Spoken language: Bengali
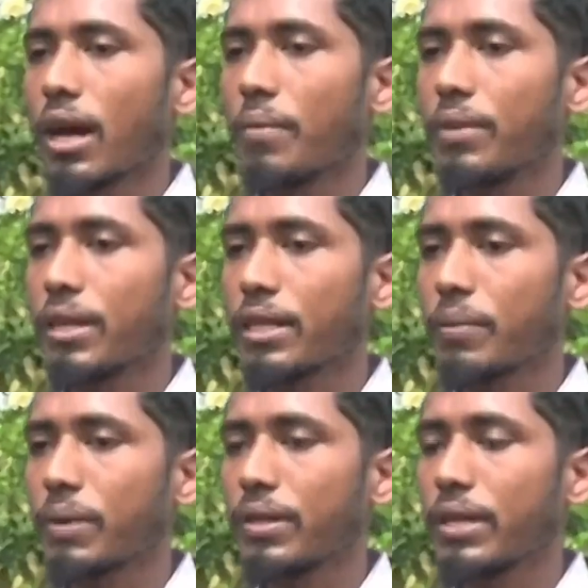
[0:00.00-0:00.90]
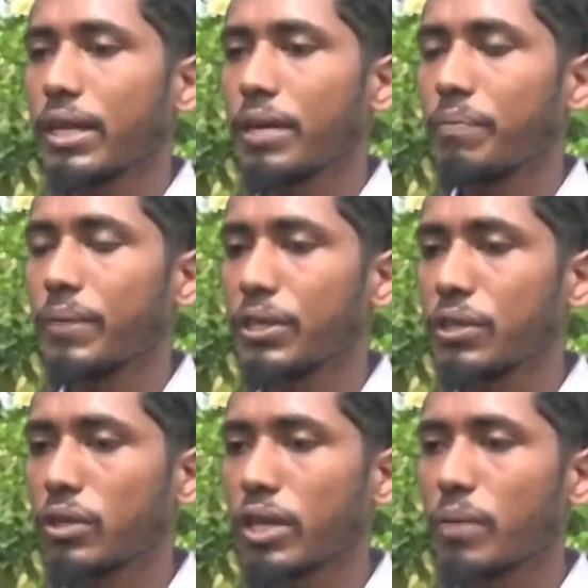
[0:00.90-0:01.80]
আমি দেখতে পারি যে এর
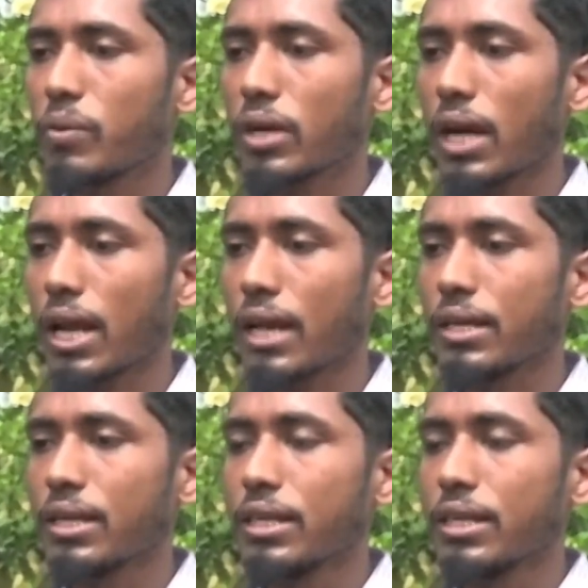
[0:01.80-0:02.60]
মিষ্টতা এবং কালার